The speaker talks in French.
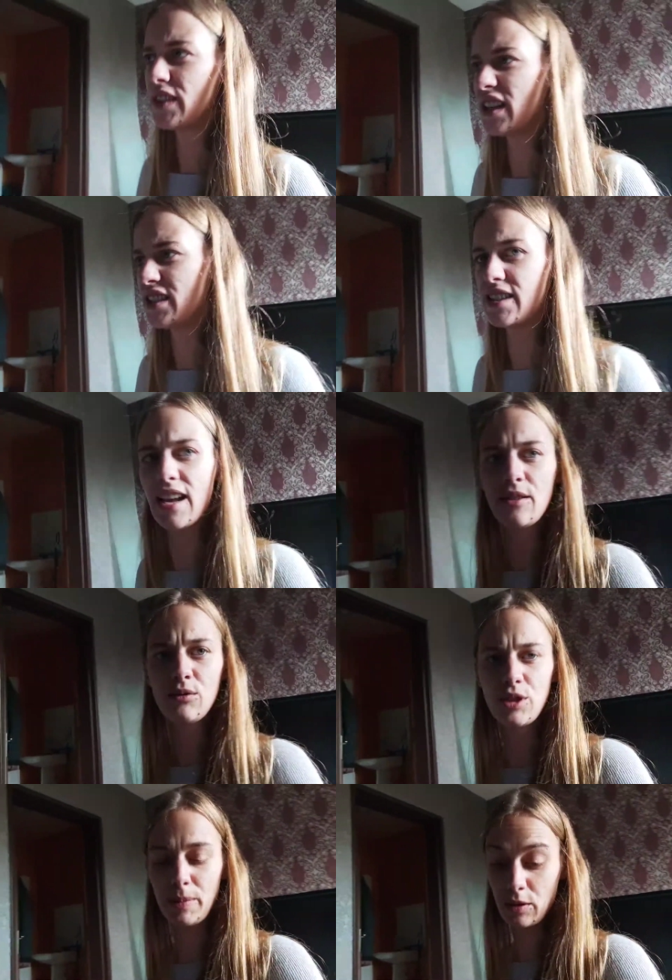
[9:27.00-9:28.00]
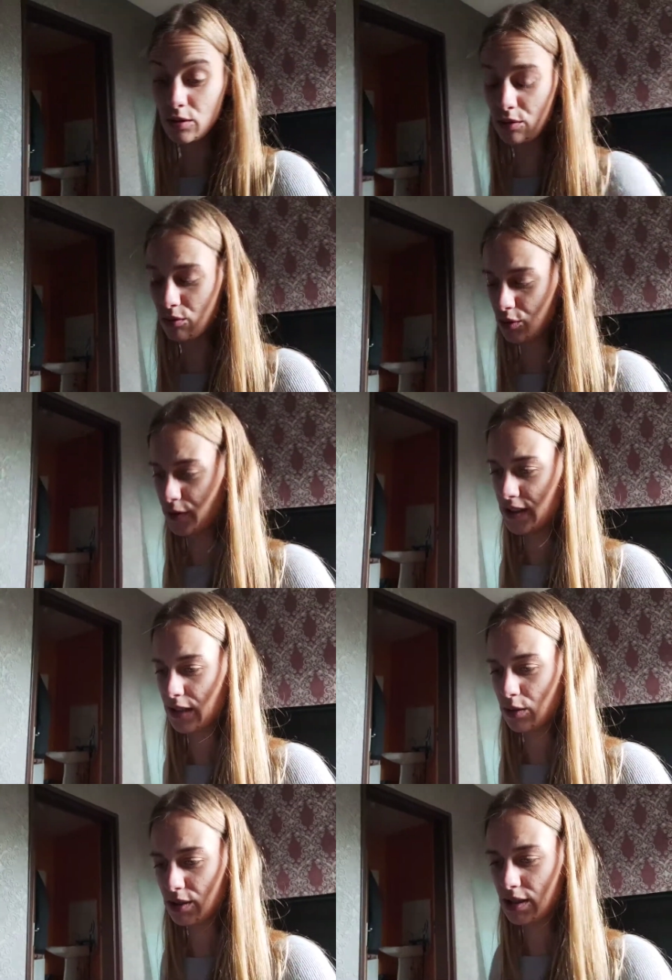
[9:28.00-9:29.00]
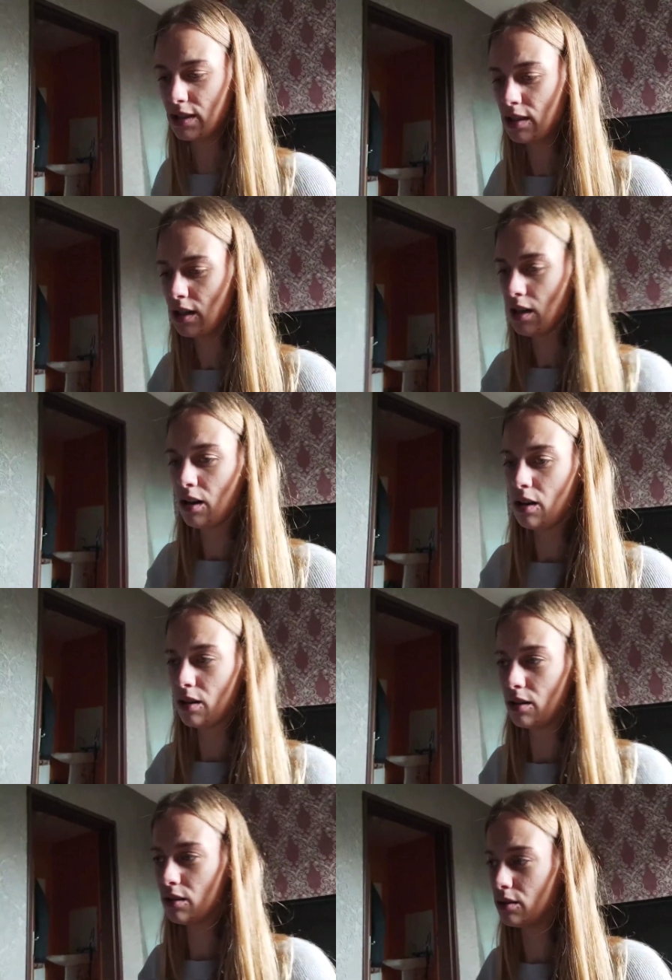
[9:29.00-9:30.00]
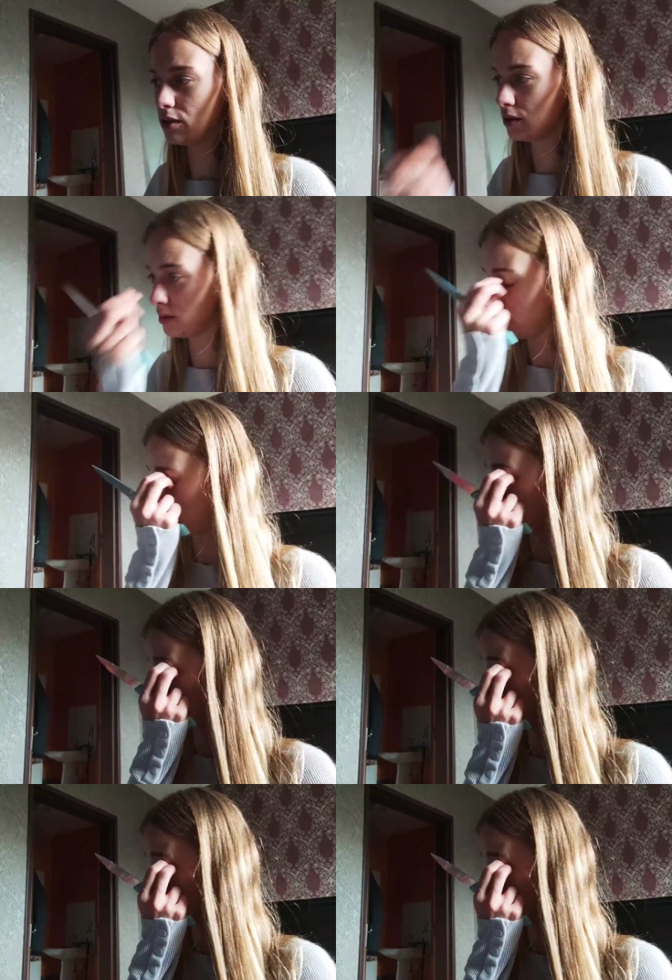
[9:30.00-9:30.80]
des scènes ou je sais pas quoi, du coup je fais ça aussi. que